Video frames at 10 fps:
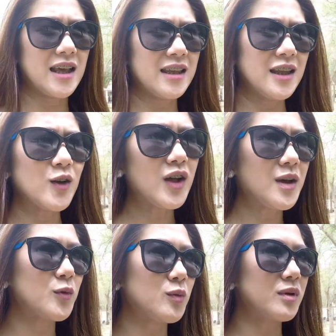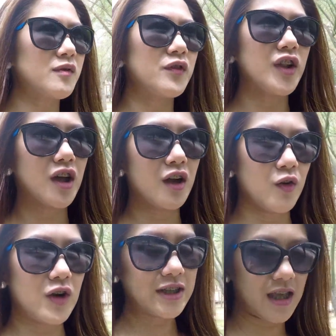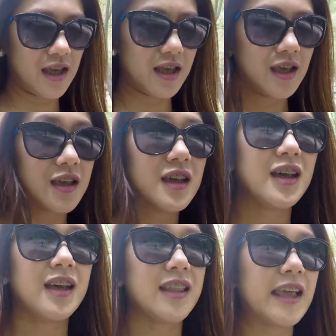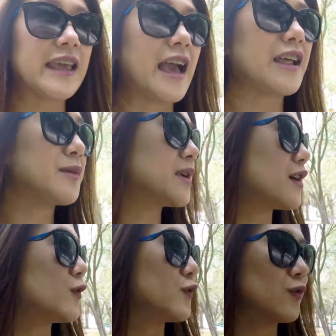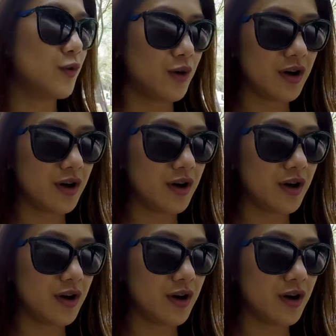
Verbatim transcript: Hindi ko alam kung mag-vlog ako kasi nahihiya naman akong